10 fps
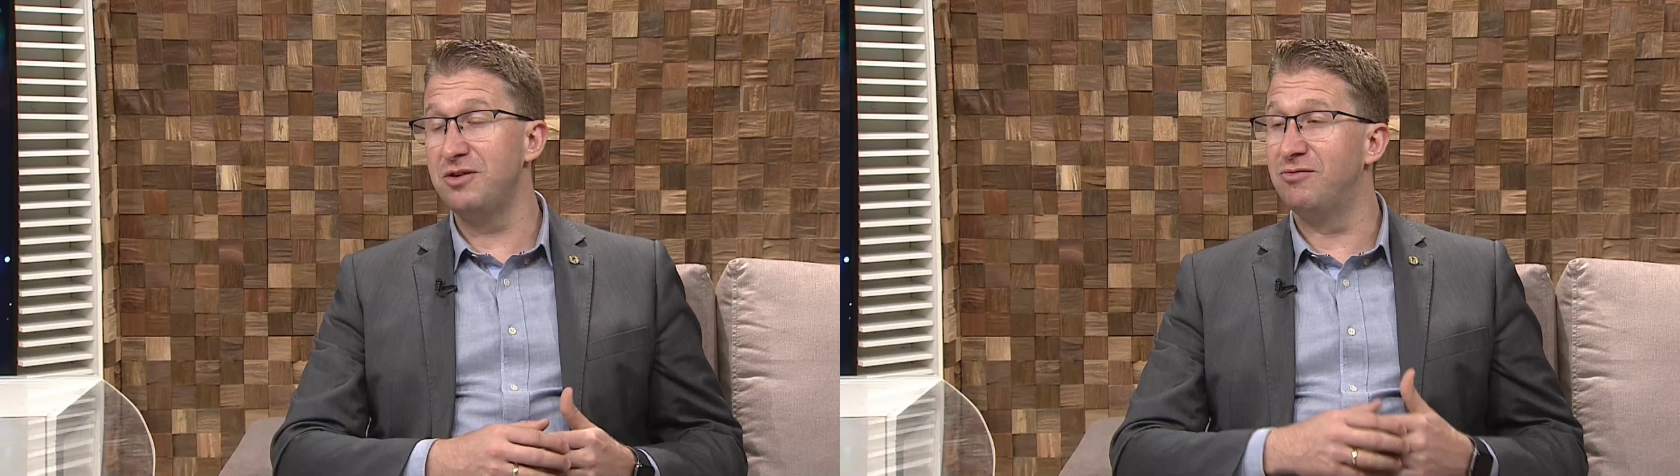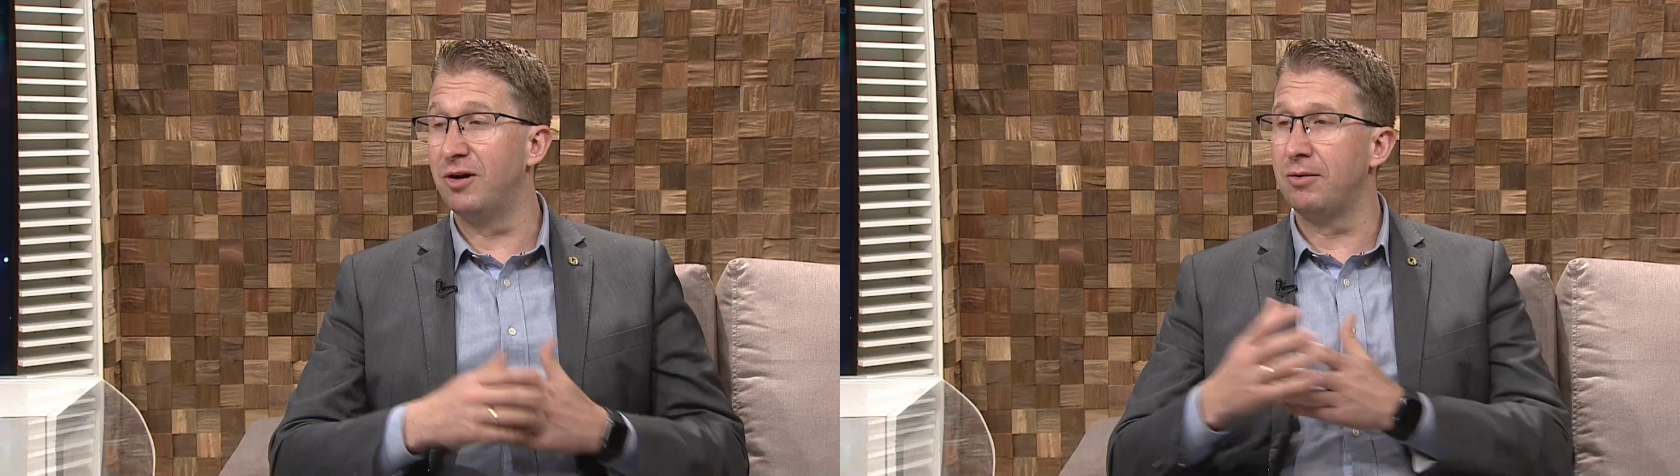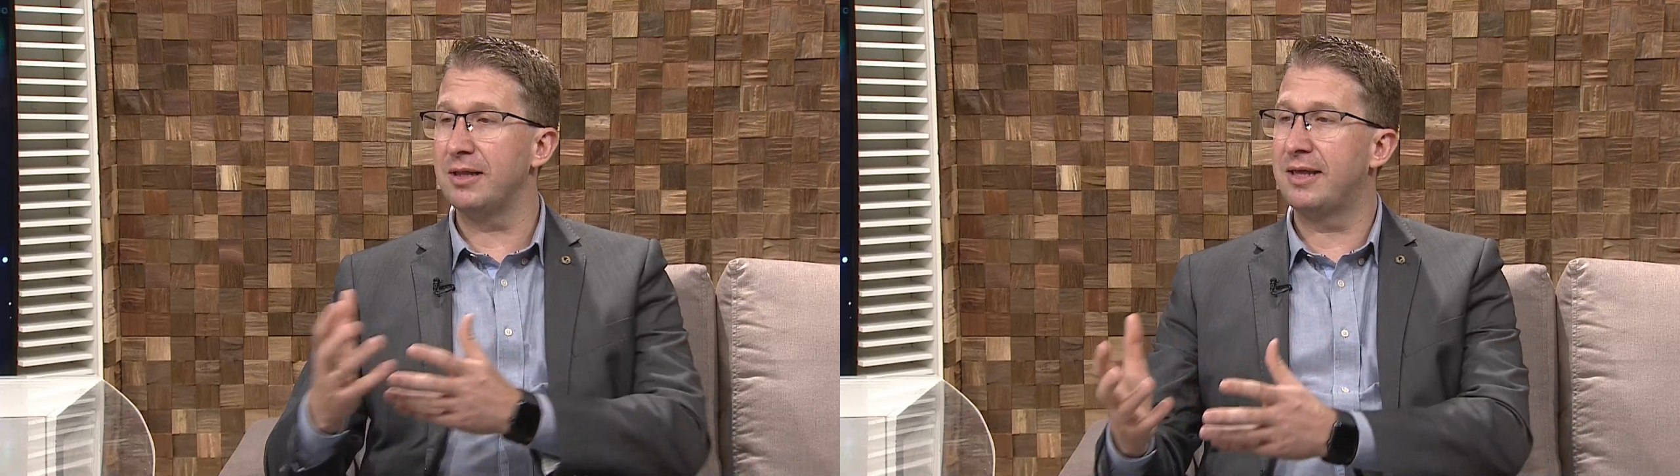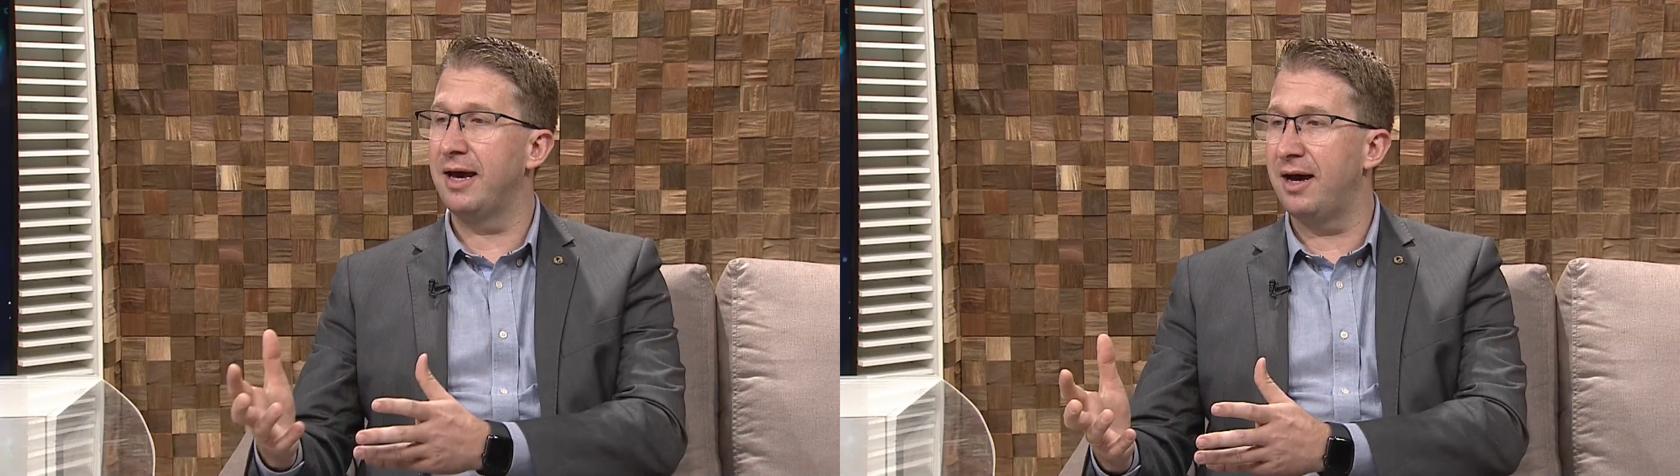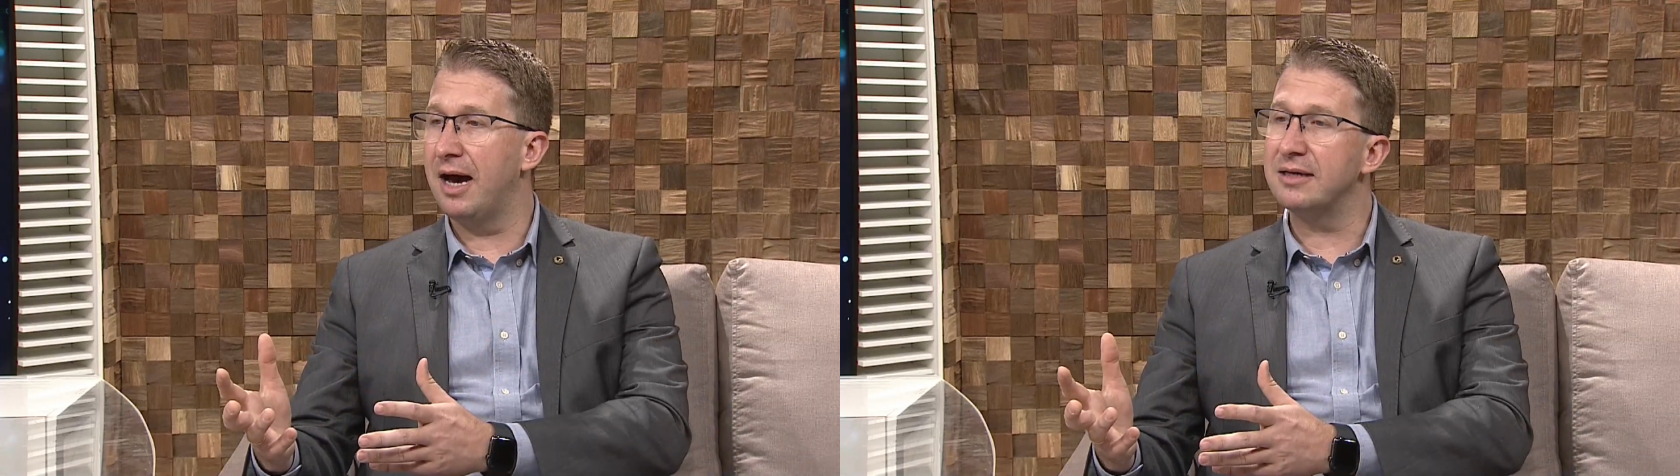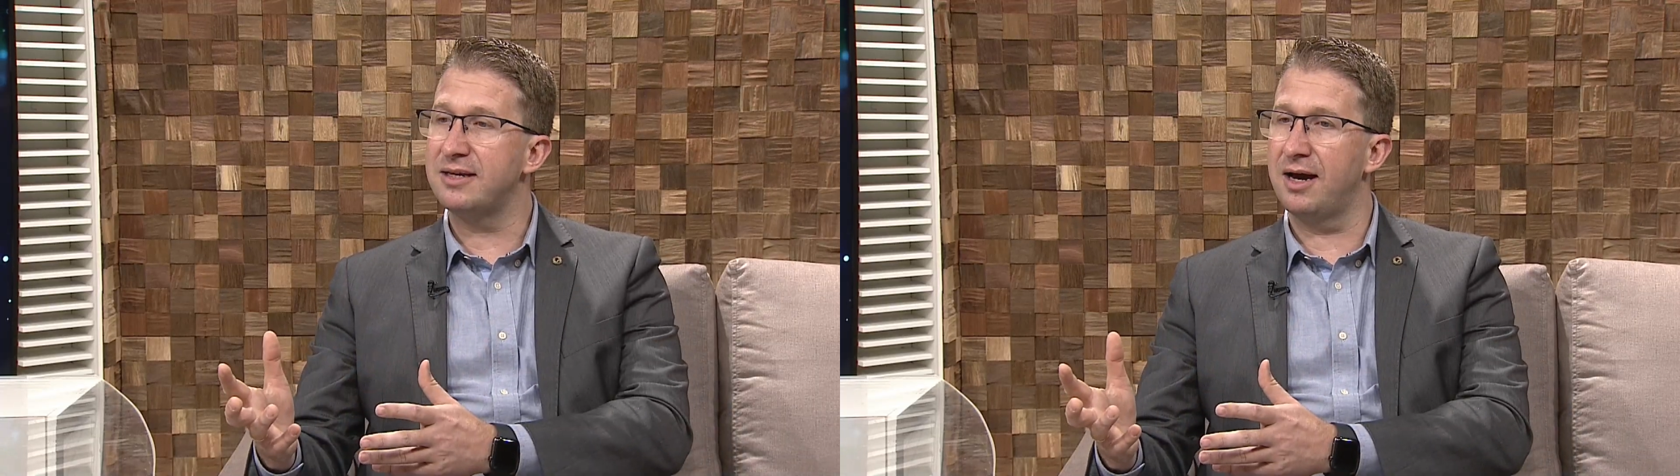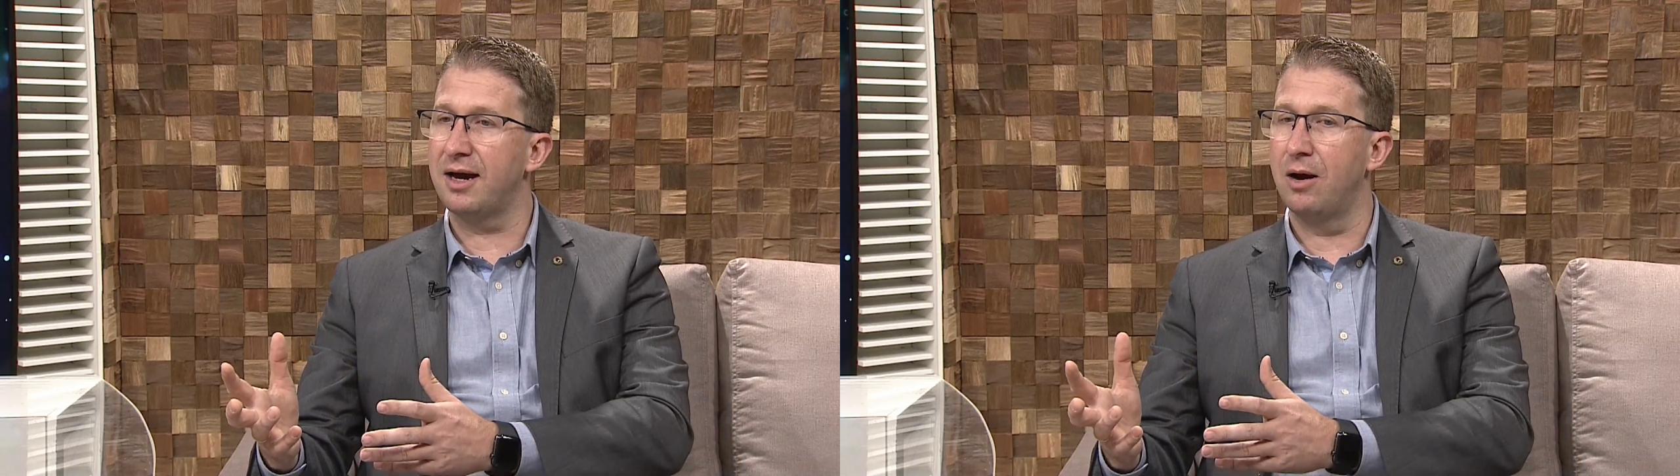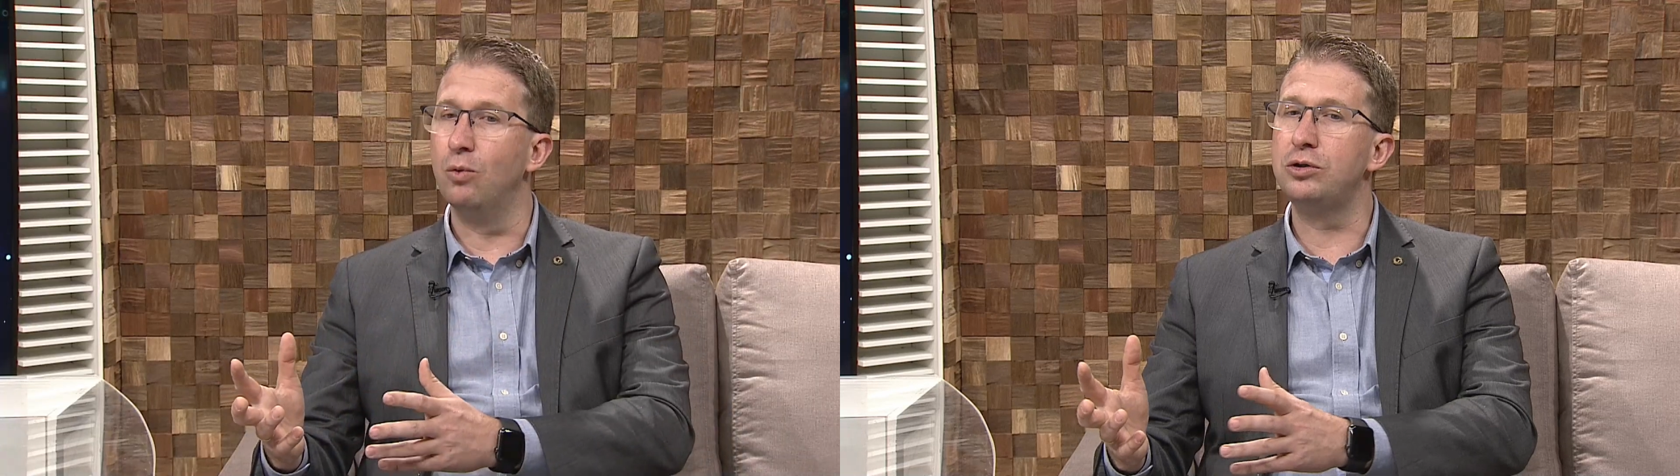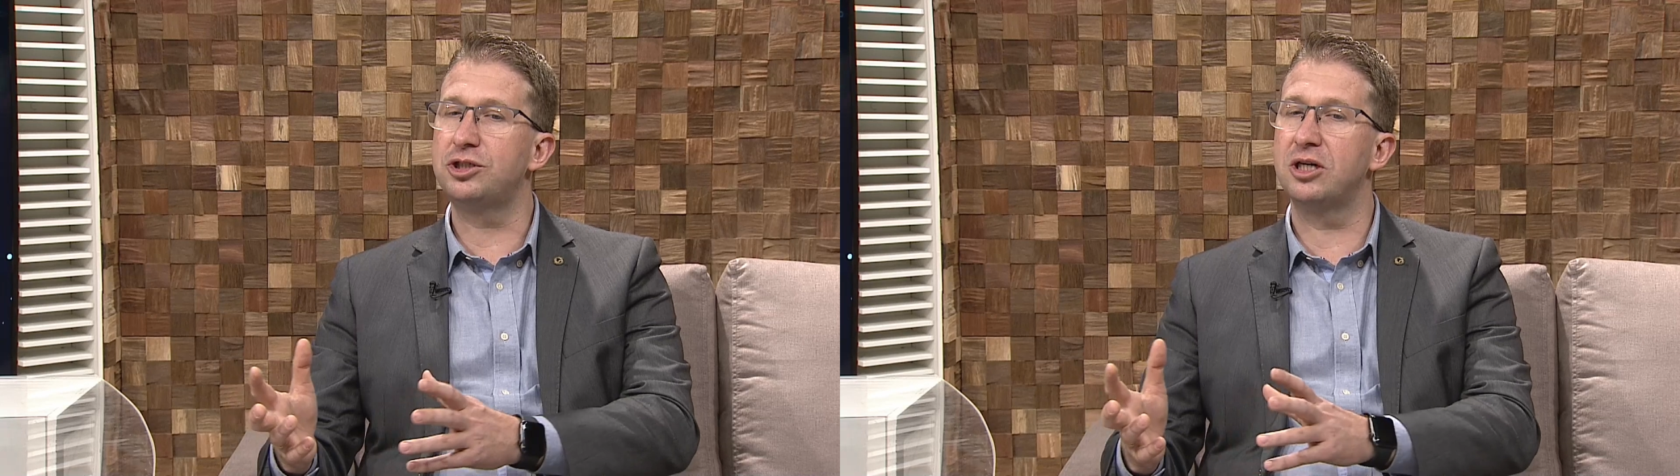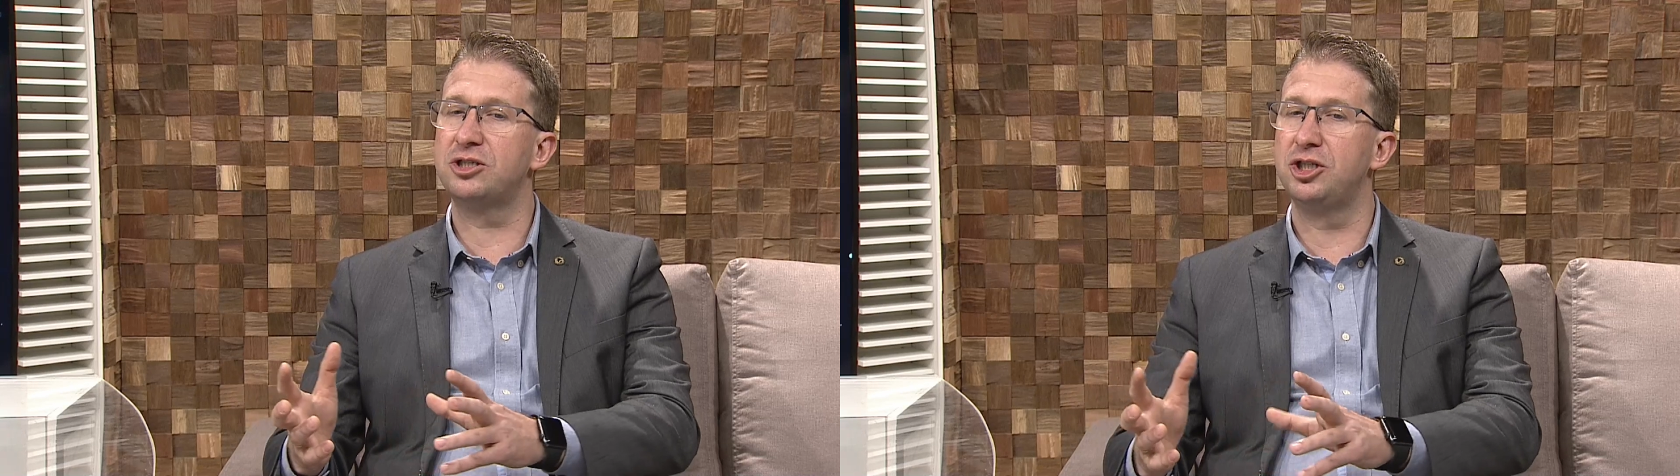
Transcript: que vão até a Serra Gaúcha,